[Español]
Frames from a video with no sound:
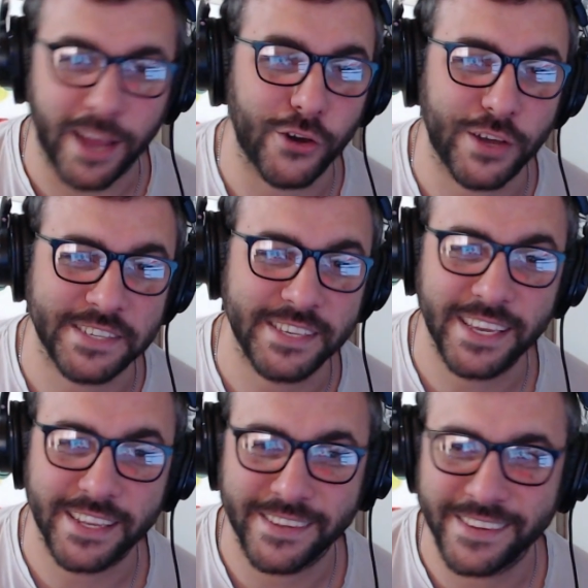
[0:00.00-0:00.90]
a los que
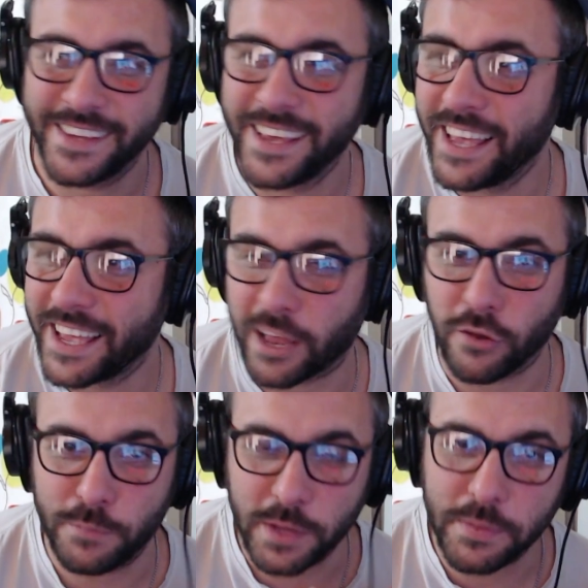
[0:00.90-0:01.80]
siguen.
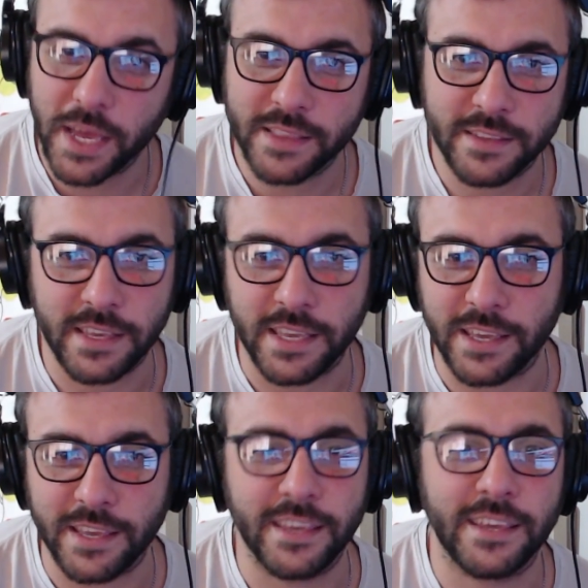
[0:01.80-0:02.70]
Carlos Pripyat
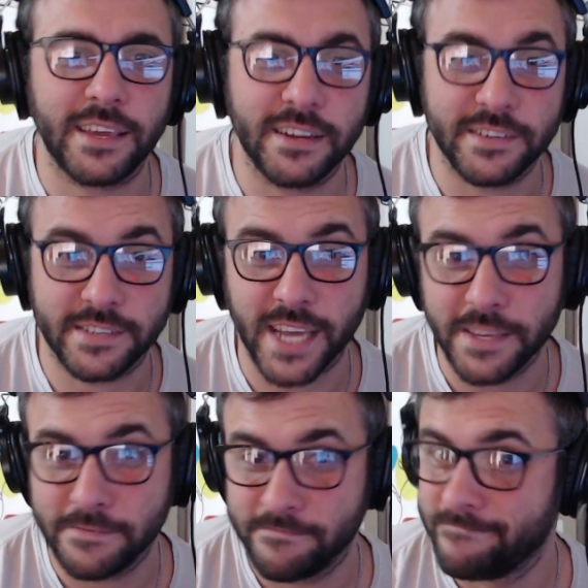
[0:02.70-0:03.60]
y Clear
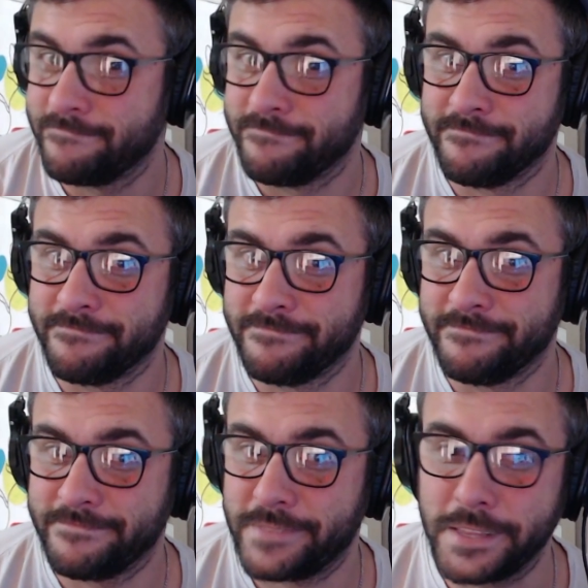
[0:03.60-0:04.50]
Sky.
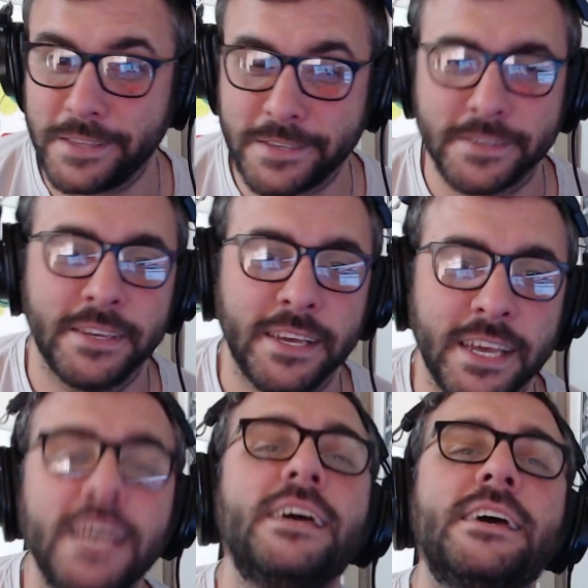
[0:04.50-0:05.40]
¿Quién dice?
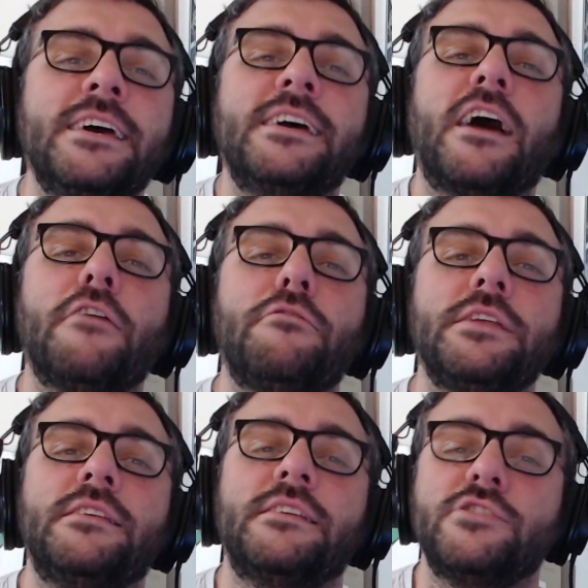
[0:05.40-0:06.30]
En
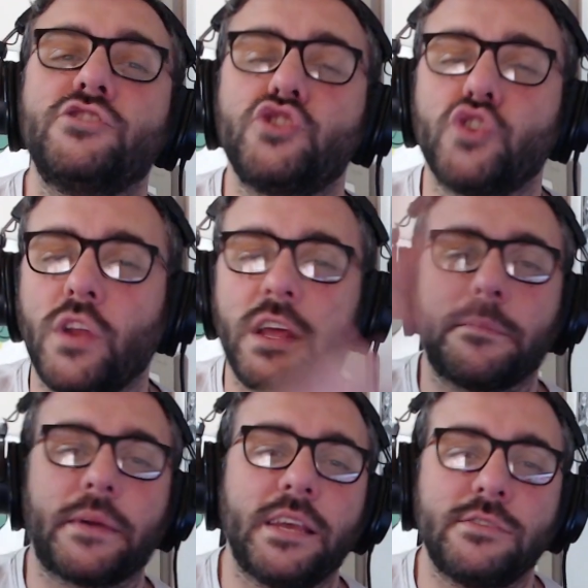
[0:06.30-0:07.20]
fin, solo era
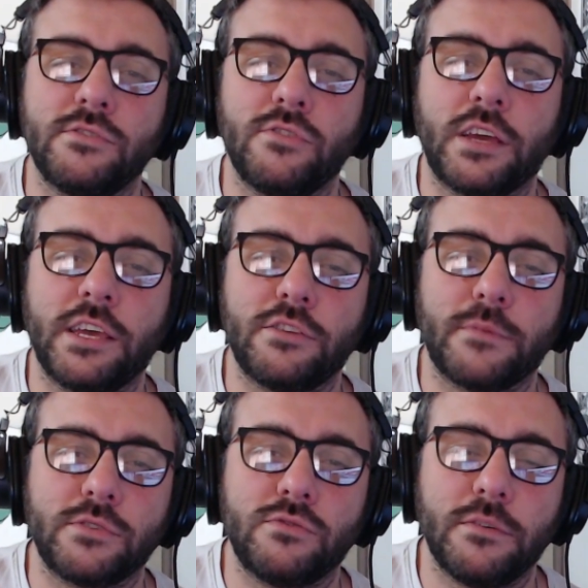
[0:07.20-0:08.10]
para eso, no les quito
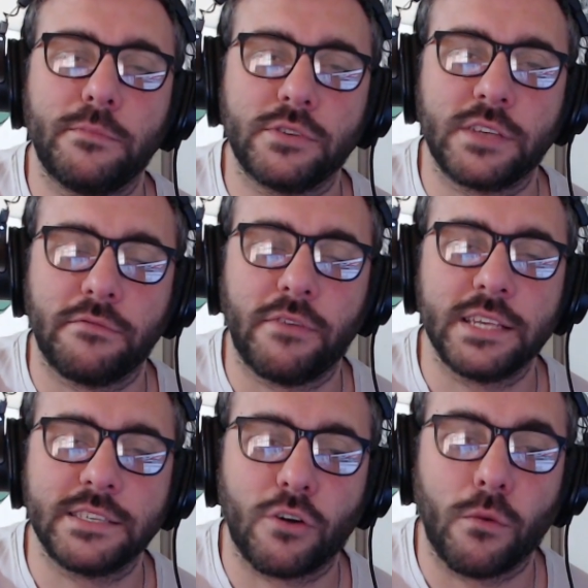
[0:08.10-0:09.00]
más su tiempo, sean
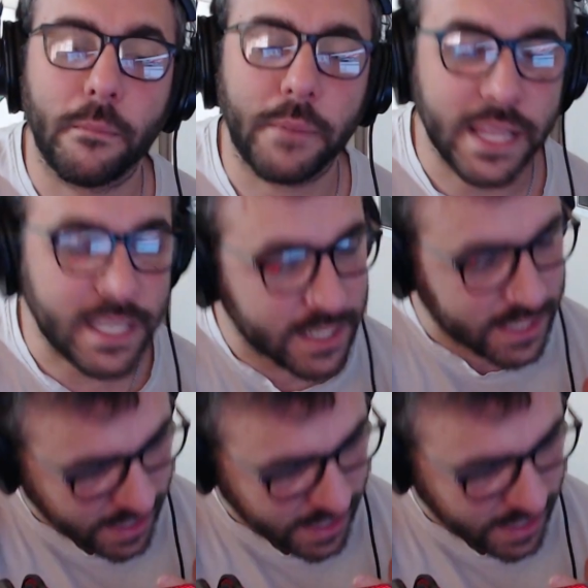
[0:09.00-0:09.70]
felices, coman perdices y